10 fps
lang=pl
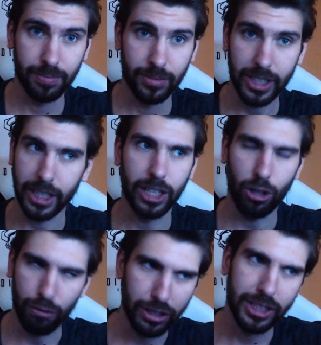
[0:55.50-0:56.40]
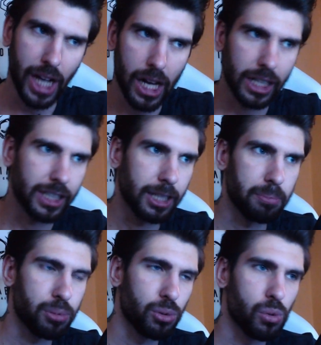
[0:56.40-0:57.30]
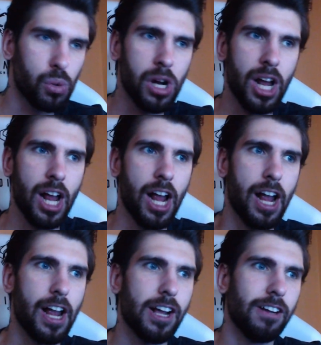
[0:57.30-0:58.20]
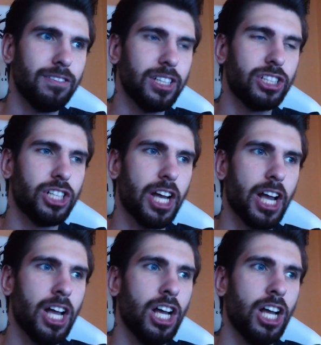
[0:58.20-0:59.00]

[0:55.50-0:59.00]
Takich oficjalnych typu, y, wiecie,